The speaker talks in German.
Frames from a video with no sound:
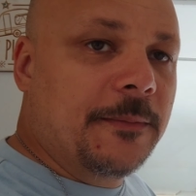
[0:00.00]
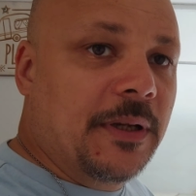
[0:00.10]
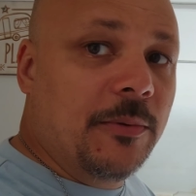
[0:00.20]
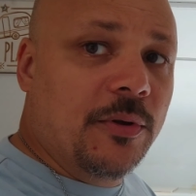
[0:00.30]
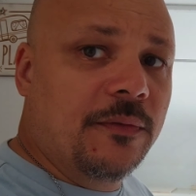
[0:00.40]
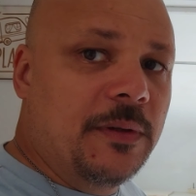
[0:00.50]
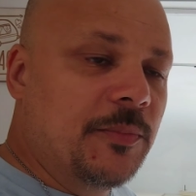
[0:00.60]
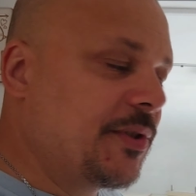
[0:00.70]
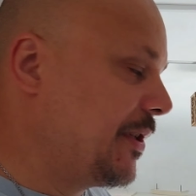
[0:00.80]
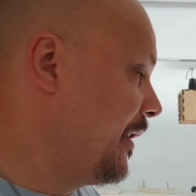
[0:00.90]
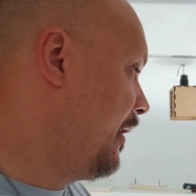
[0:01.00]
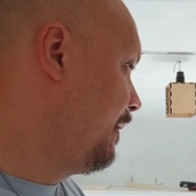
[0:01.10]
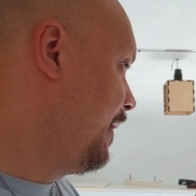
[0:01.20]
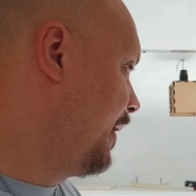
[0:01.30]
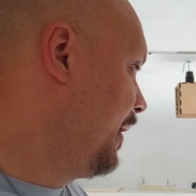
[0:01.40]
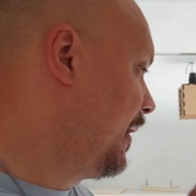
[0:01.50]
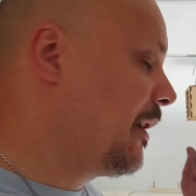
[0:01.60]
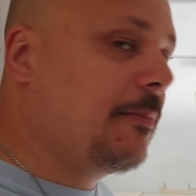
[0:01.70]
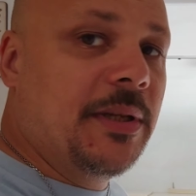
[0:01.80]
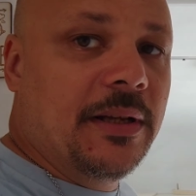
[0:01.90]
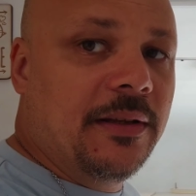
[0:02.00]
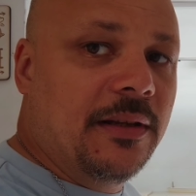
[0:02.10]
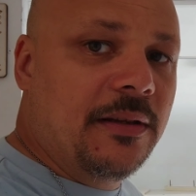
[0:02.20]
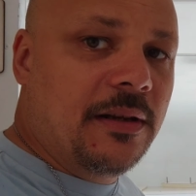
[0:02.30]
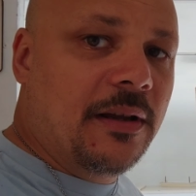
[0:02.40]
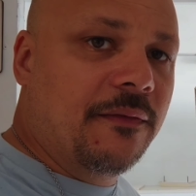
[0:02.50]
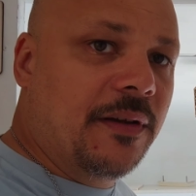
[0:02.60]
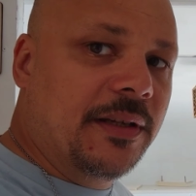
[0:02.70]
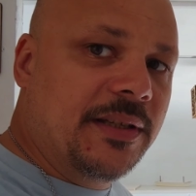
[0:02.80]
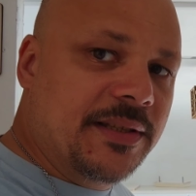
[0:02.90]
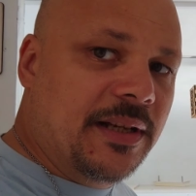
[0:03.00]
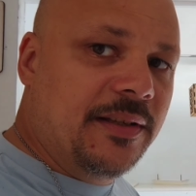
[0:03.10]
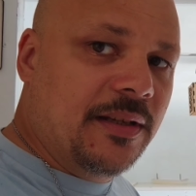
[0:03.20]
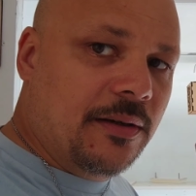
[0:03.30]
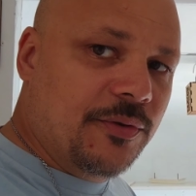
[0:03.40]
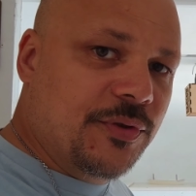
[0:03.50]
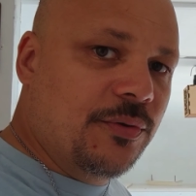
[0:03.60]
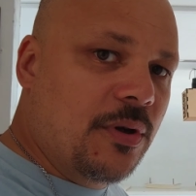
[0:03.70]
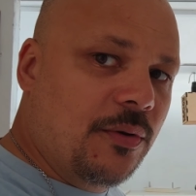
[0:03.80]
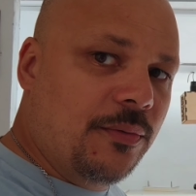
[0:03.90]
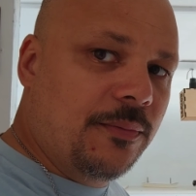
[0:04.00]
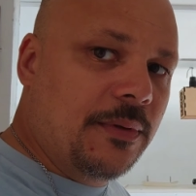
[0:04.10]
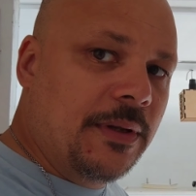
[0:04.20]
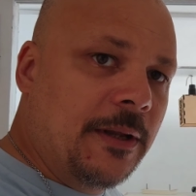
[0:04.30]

Aber irgendwie musste ich ja anfangen. Dann habe ich halt innen angefangen, das alte rauszuhauen